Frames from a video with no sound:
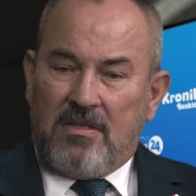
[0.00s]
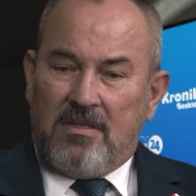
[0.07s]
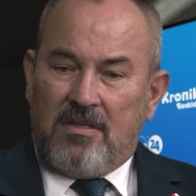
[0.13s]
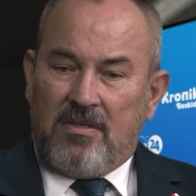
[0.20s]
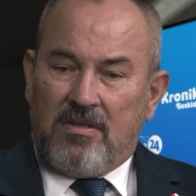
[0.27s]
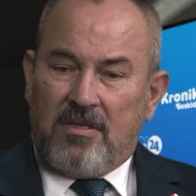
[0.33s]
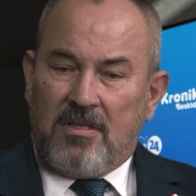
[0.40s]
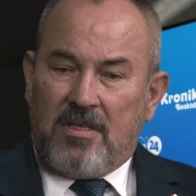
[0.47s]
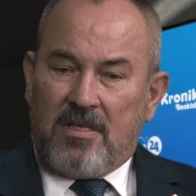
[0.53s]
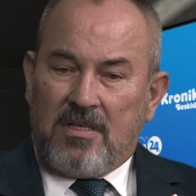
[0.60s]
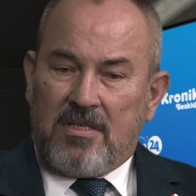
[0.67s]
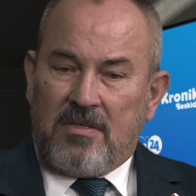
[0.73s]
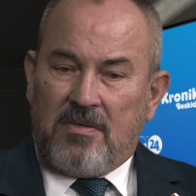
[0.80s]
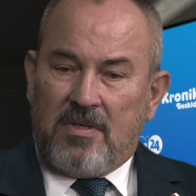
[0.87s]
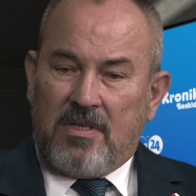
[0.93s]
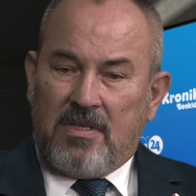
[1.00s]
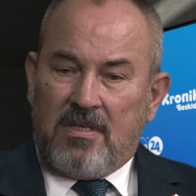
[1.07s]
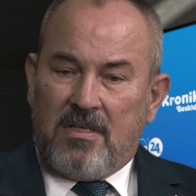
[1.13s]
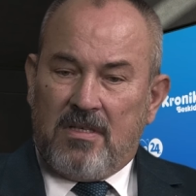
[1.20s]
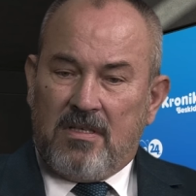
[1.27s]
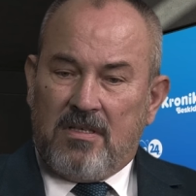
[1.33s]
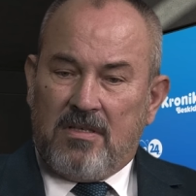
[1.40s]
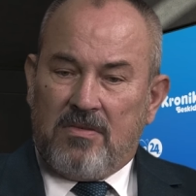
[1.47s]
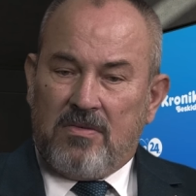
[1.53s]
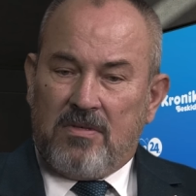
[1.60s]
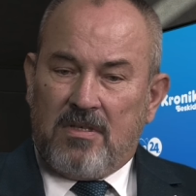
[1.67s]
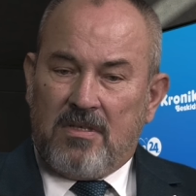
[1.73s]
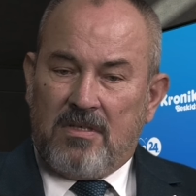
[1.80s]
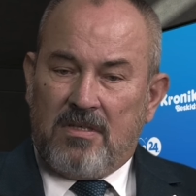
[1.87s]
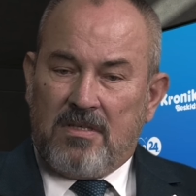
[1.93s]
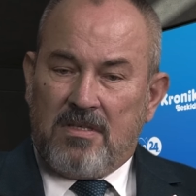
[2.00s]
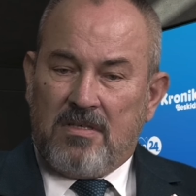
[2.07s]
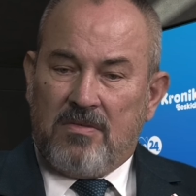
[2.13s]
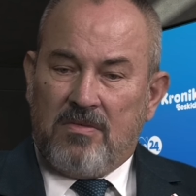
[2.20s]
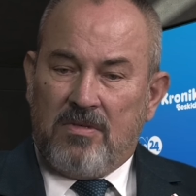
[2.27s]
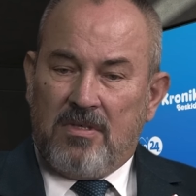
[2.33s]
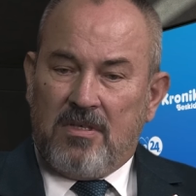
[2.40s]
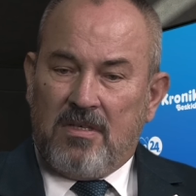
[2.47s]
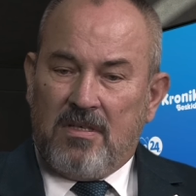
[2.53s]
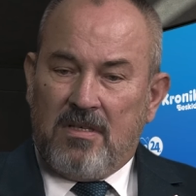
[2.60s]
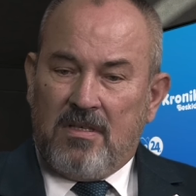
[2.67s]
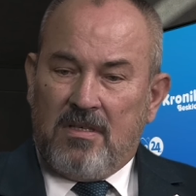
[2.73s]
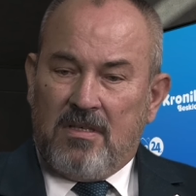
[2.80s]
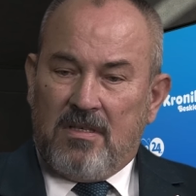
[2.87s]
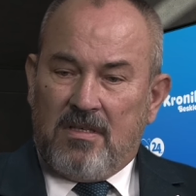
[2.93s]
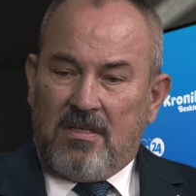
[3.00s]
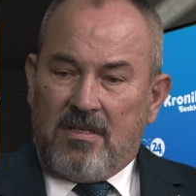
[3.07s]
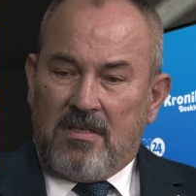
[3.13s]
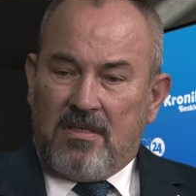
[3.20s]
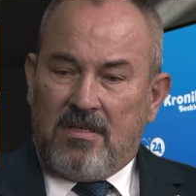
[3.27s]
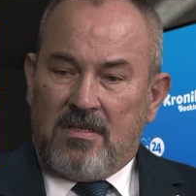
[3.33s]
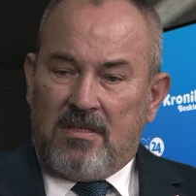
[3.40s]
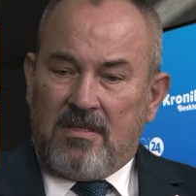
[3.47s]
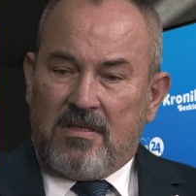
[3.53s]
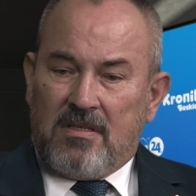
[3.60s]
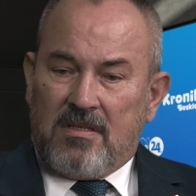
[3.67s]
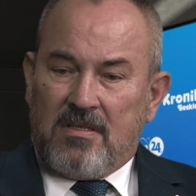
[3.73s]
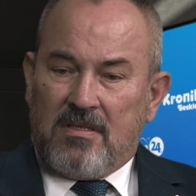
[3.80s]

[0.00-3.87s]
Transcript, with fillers: logika działania i tutaj decyduje E, e,